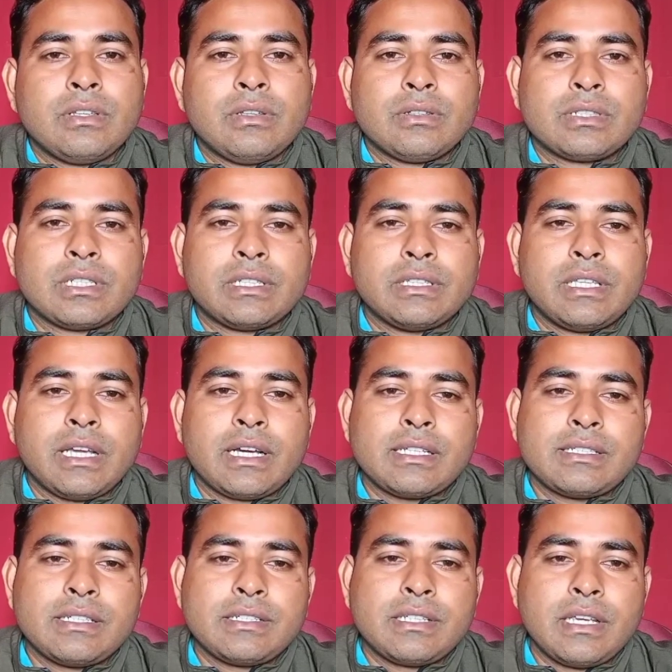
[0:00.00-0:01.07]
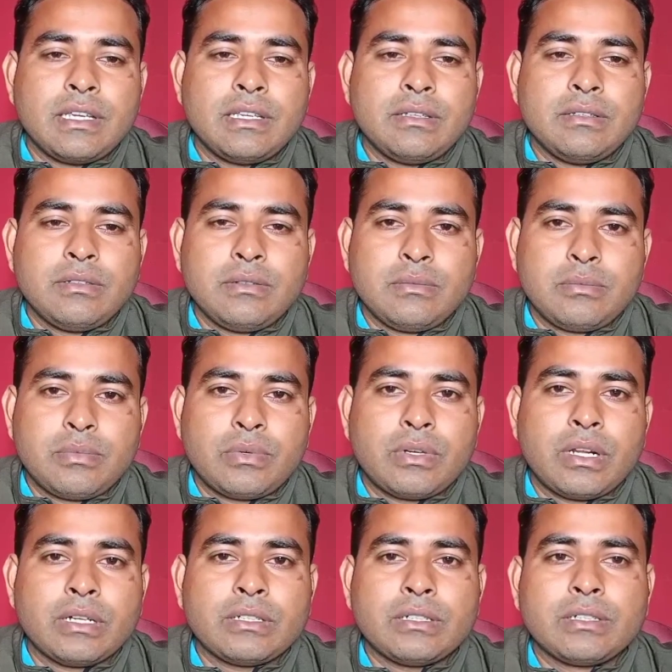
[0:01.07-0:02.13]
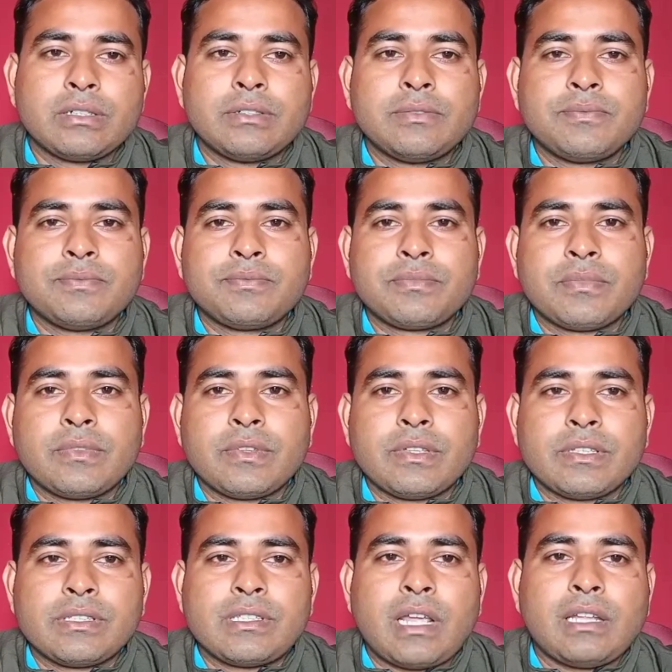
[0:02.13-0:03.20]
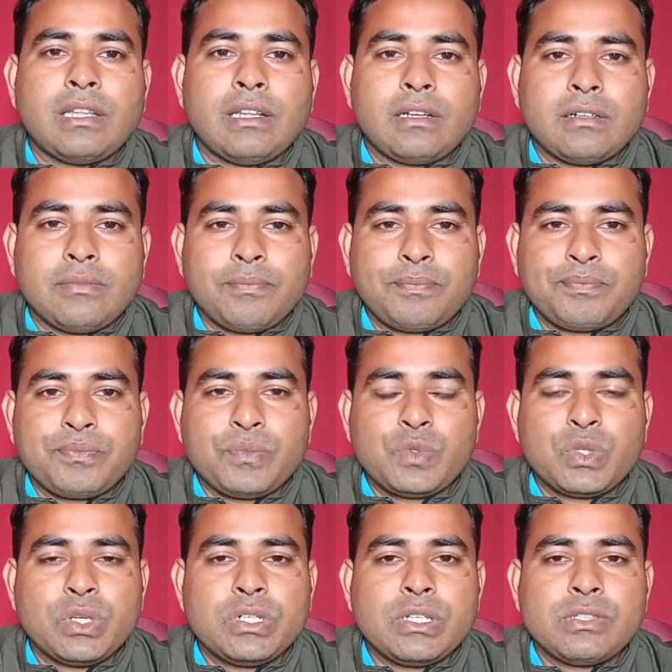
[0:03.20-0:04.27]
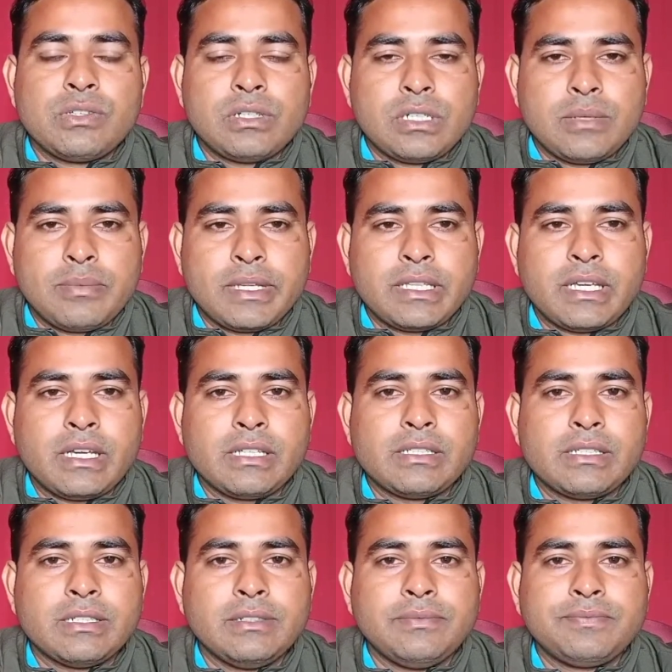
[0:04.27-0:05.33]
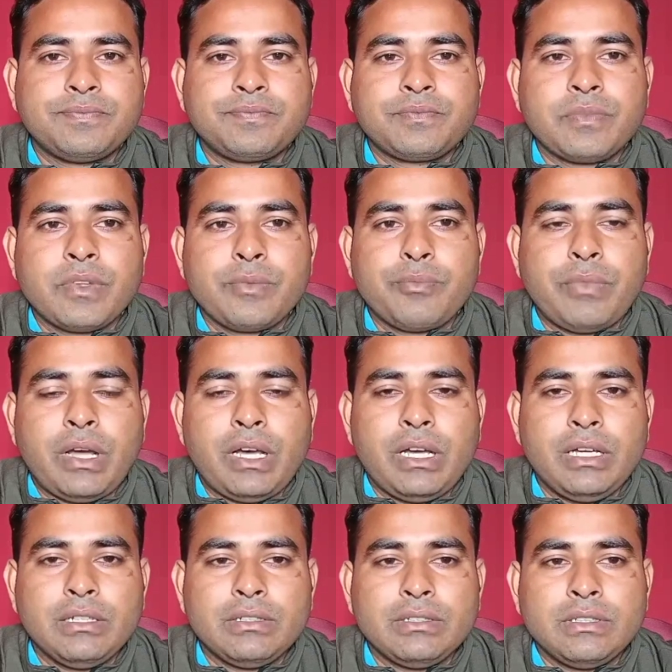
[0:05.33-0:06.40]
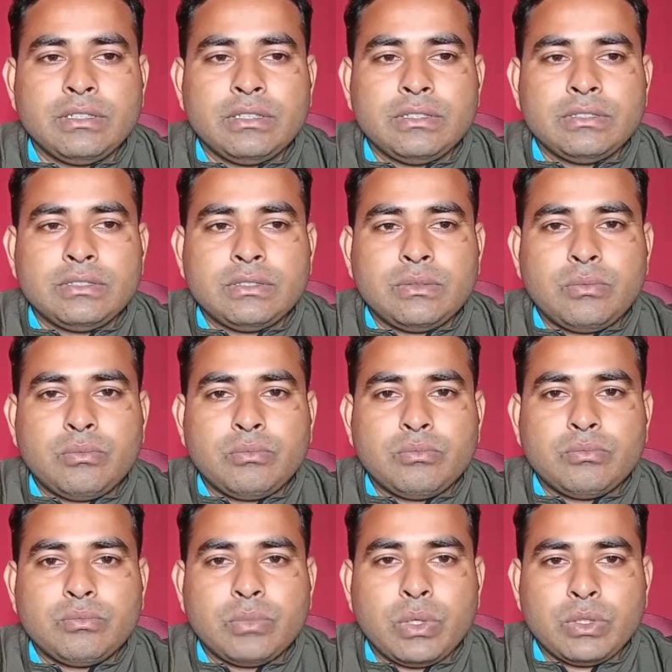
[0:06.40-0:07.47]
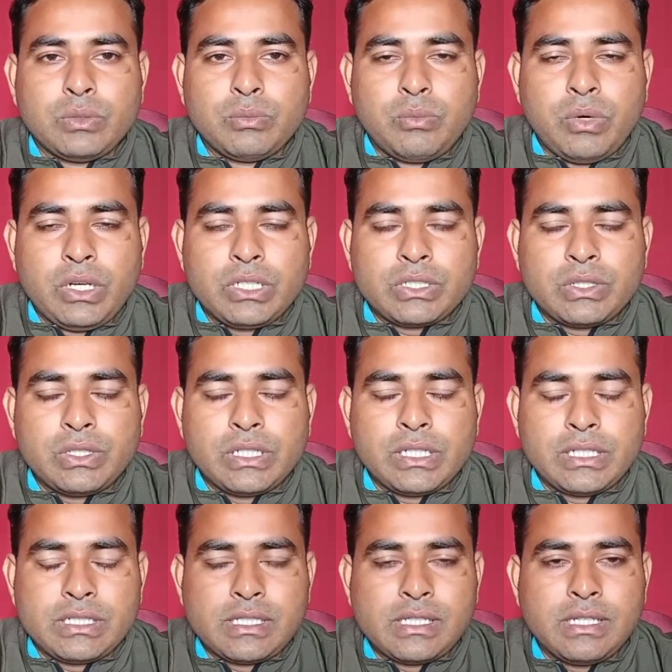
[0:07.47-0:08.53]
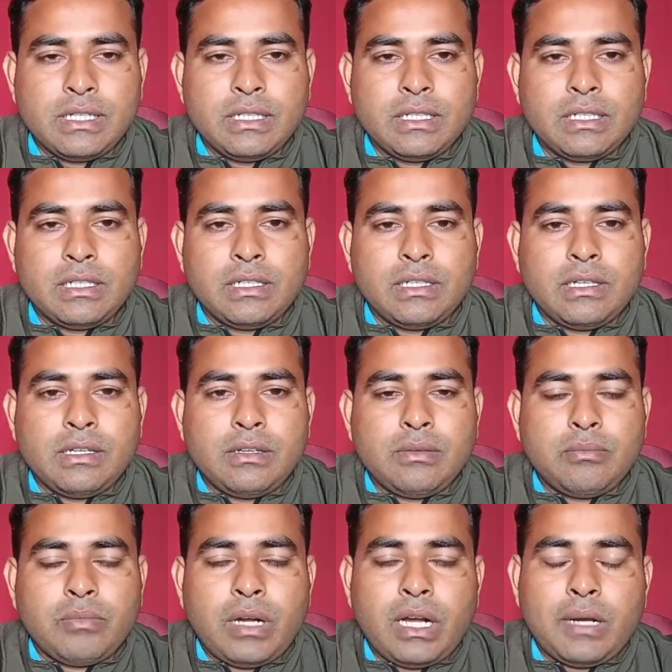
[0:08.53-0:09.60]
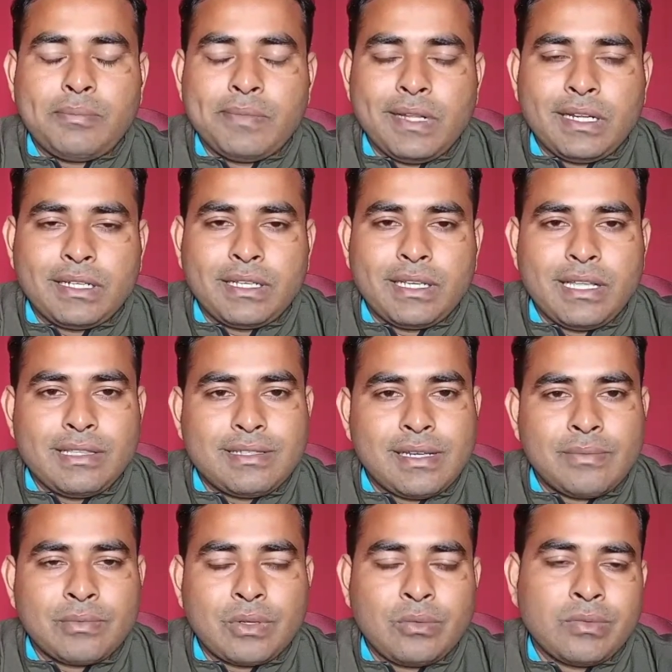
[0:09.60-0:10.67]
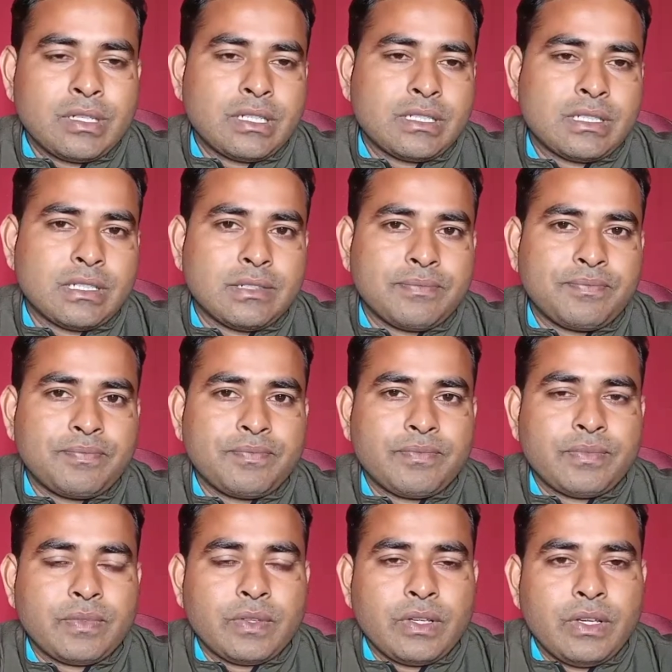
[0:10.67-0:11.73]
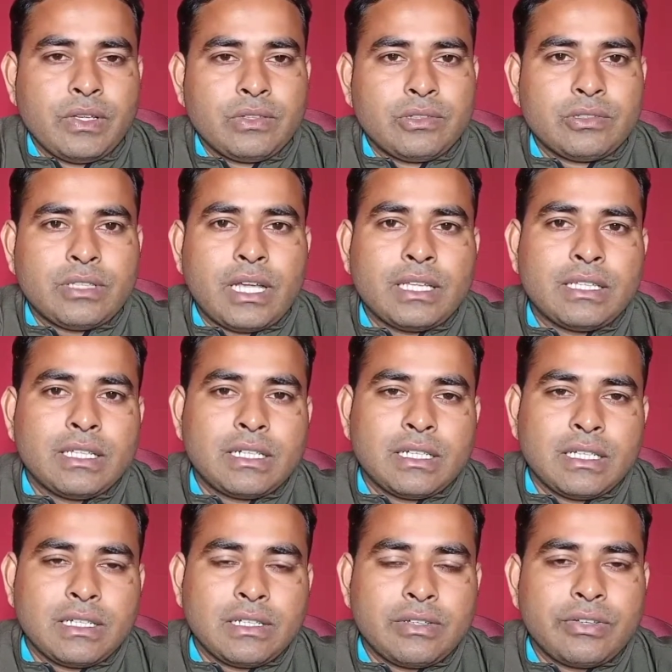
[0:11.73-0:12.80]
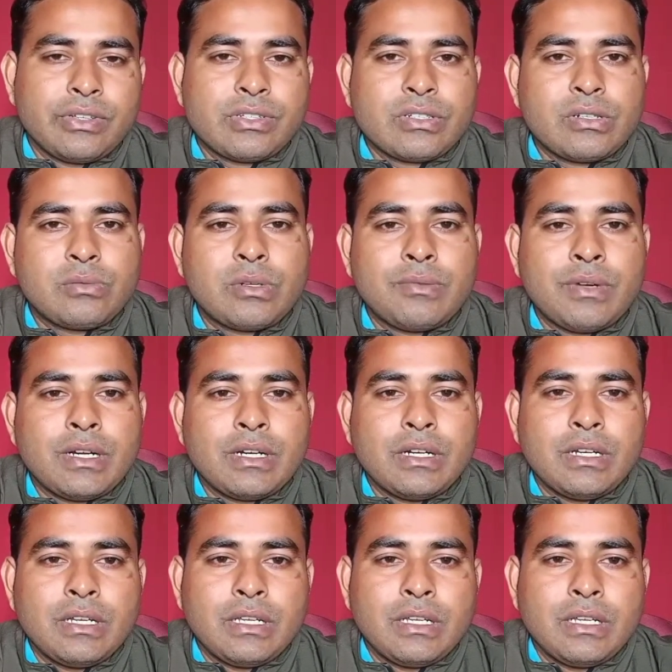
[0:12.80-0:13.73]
তো দেখাচ্ছি সেই প্রোডাক্ট যাদের জয়েন্টে জয়েন্টে ব্যথা আছে বা বহুত বয়স হয়ে গেছে বা আপনার ক্যালসিয়াম কমে গেছে তো তাদেরকে রিকোয়েস্ট করবো আমার